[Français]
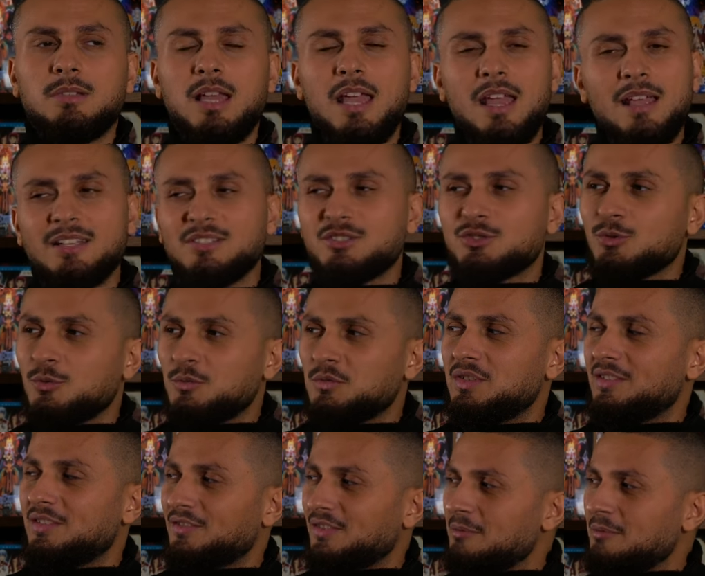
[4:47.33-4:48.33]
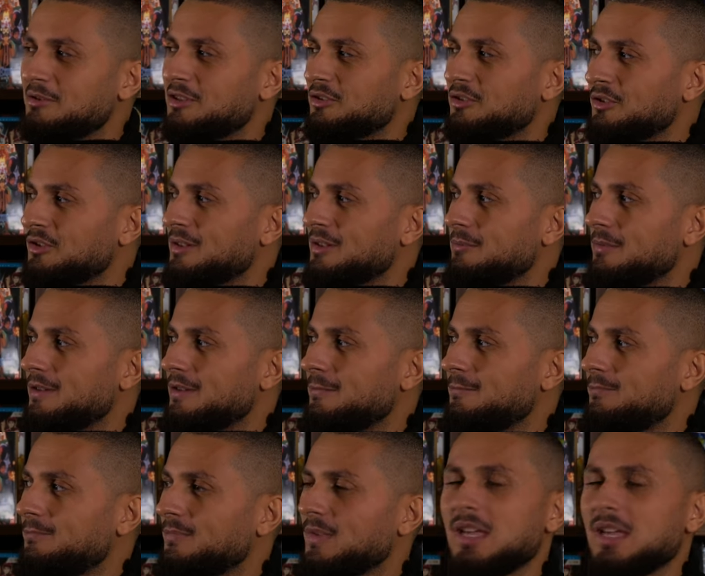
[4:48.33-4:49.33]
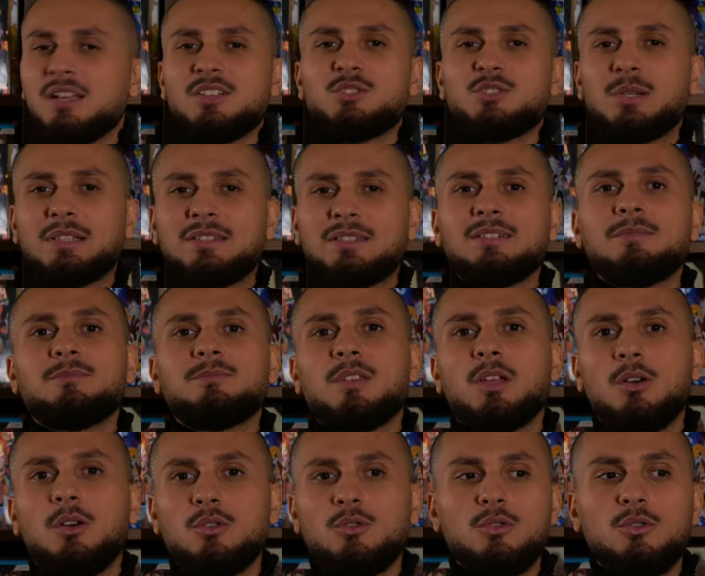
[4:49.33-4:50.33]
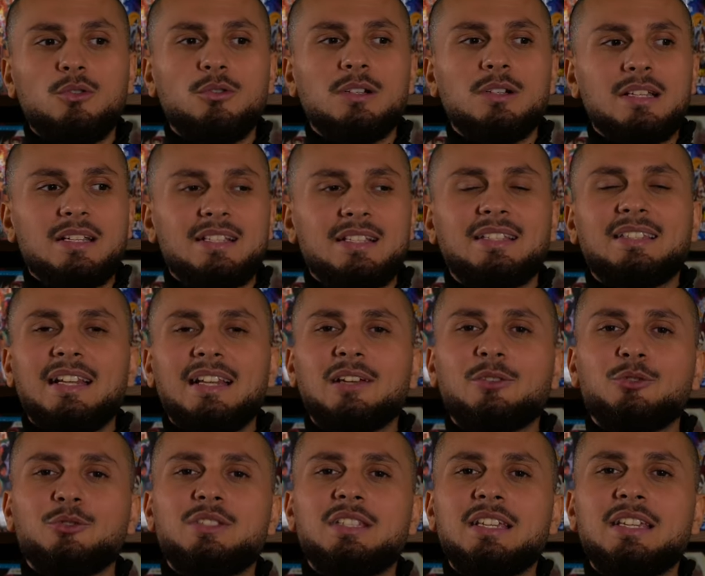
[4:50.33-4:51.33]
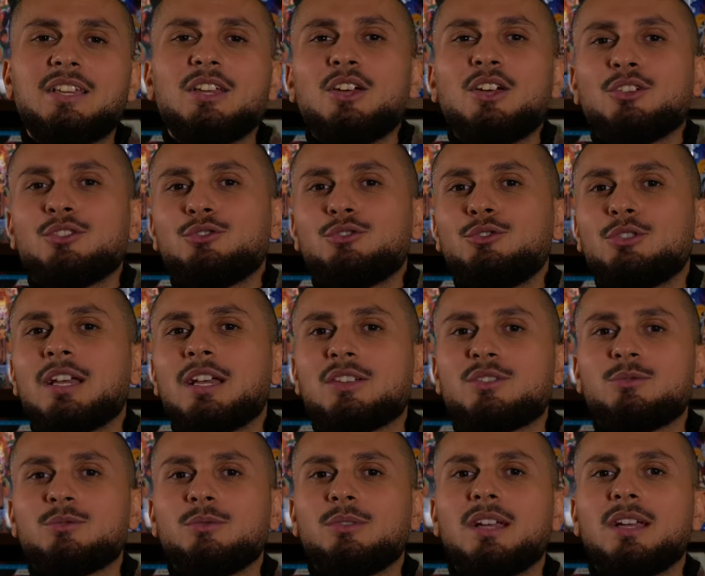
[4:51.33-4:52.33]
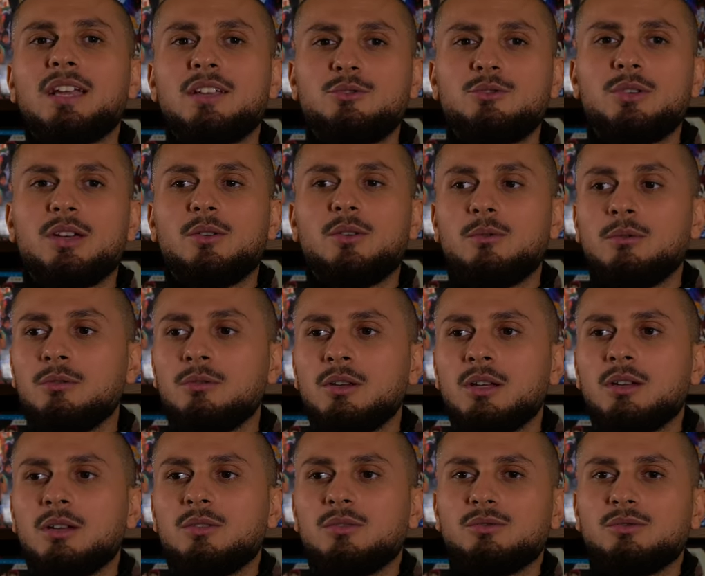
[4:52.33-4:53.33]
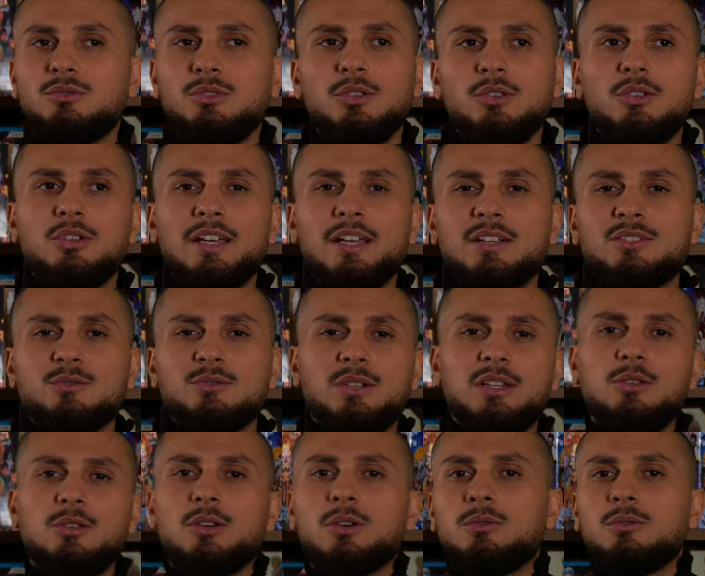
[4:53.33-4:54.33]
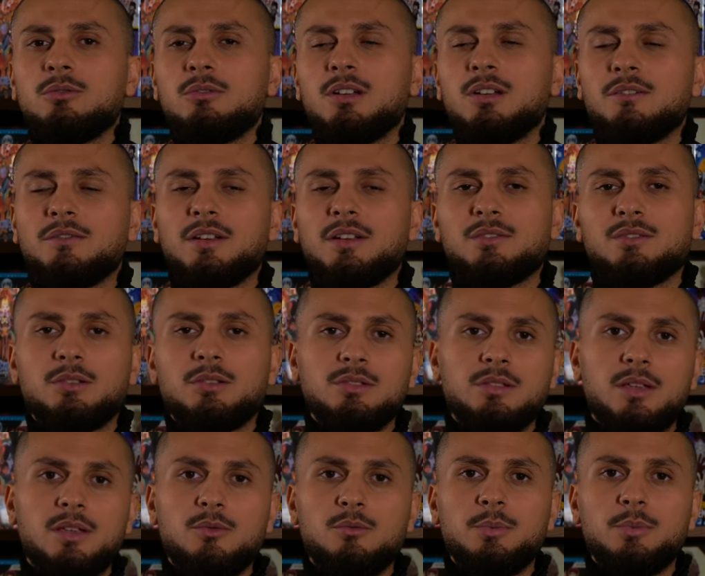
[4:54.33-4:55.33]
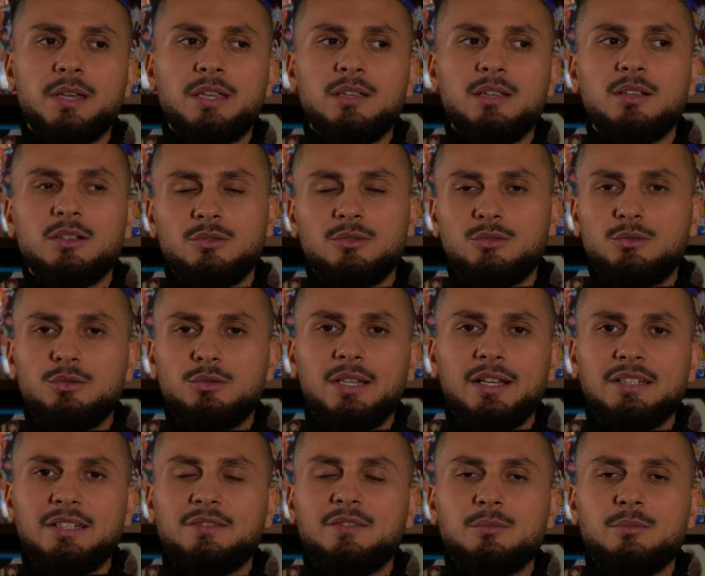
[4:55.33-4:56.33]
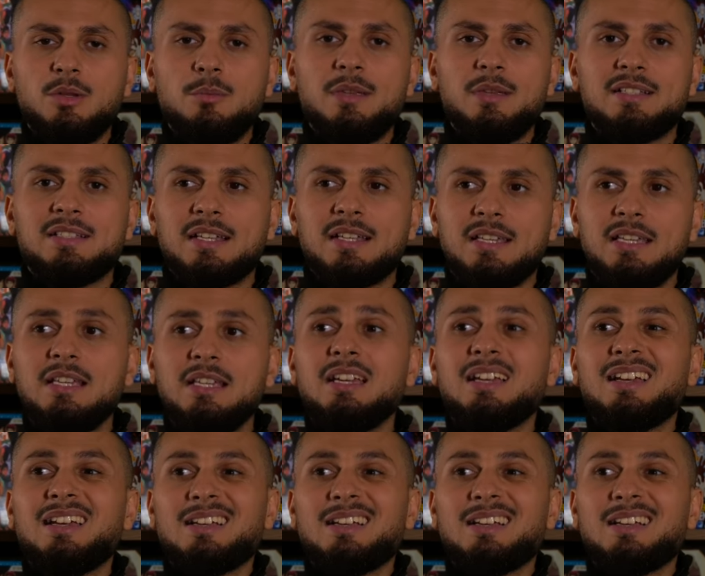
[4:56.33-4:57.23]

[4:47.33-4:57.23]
Eh, je trouve vraiment des trucs sympas. Soit, en gros, c'était la critique du garçon et du héron, de Le garçon et le héron, enfin soit, vous avez compris, du dernier film de Miyazaki.